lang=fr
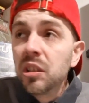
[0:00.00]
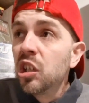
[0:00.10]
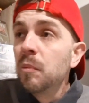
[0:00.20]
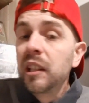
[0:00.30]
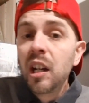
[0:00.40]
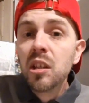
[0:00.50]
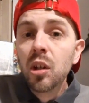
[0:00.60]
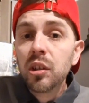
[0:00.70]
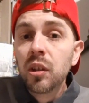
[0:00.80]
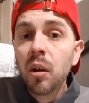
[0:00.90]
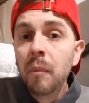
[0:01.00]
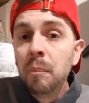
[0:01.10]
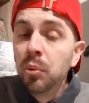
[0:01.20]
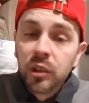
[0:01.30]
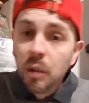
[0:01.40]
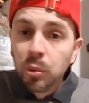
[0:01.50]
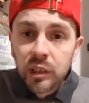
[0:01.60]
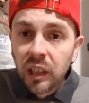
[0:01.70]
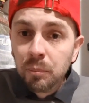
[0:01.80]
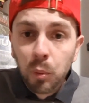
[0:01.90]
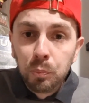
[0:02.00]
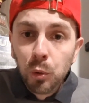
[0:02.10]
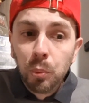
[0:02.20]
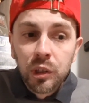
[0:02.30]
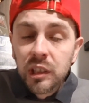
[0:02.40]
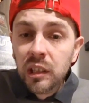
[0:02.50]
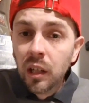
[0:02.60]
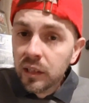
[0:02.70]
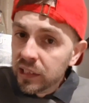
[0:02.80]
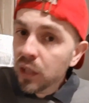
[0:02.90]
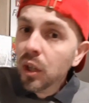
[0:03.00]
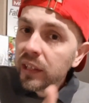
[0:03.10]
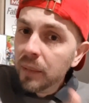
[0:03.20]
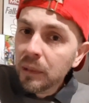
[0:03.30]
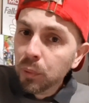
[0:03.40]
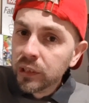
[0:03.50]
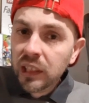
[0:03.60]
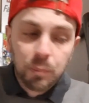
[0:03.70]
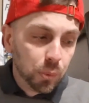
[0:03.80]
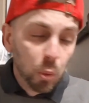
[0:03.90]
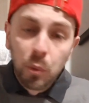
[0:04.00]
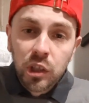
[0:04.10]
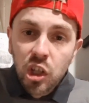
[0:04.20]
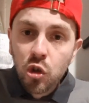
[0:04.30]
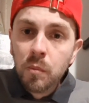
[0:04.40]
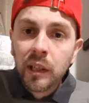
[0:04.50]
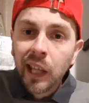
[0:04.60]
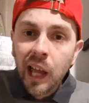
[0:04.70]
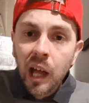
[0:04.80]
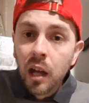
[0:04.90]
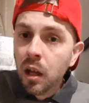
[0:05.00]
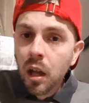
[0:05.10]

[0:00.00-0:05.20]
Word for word: Si je mettrais une note, bah, pour dire pour série tout petit, s'il y a une note à mettre pour série tout petit, je lui mettrais un,